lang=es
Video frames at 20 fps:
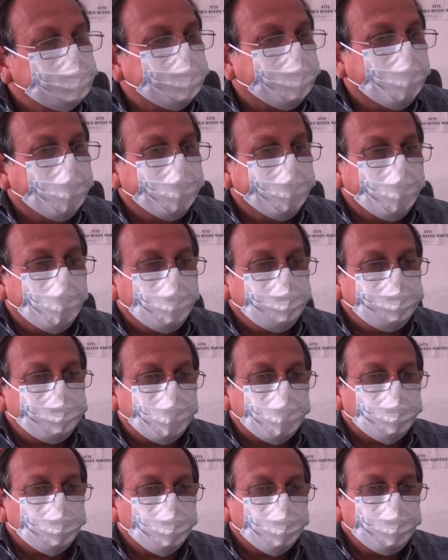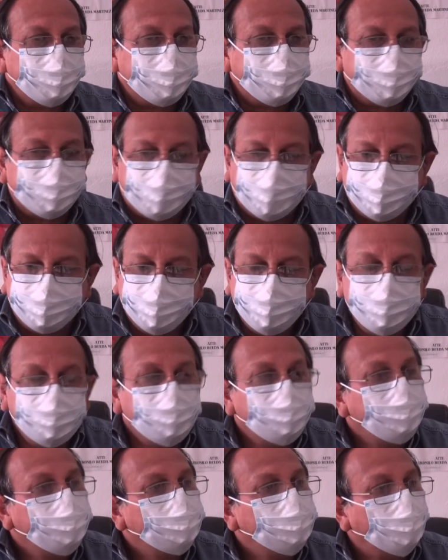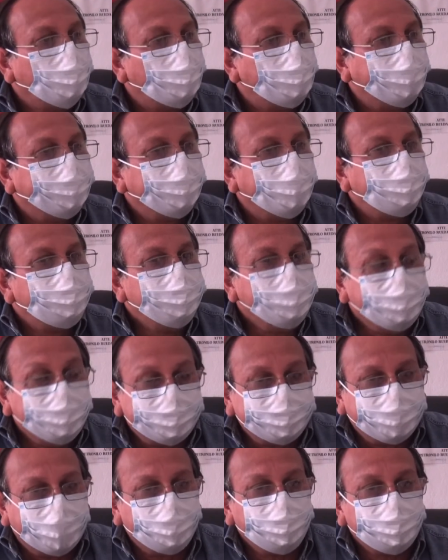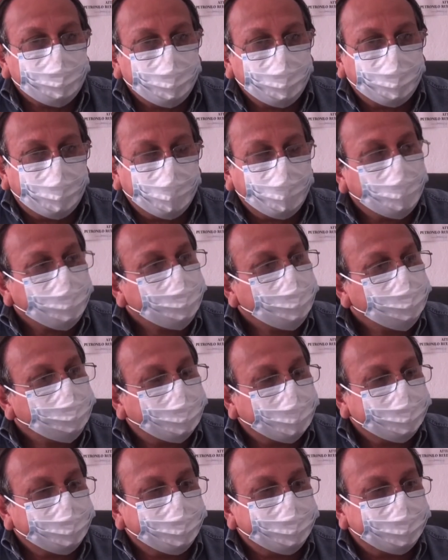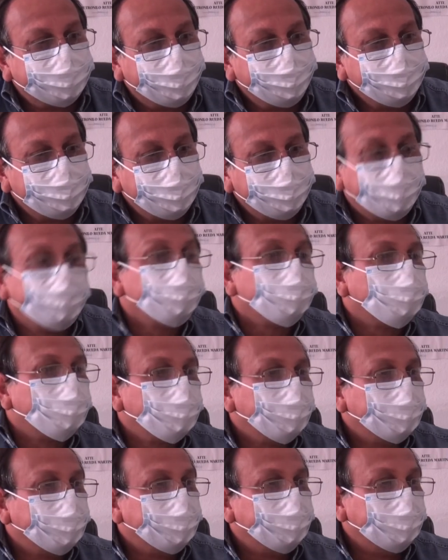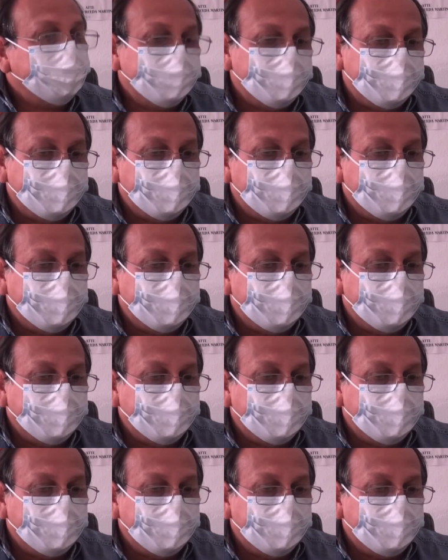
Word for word: cada persona, cada individuo, cada militante, cada simpatizante dentro de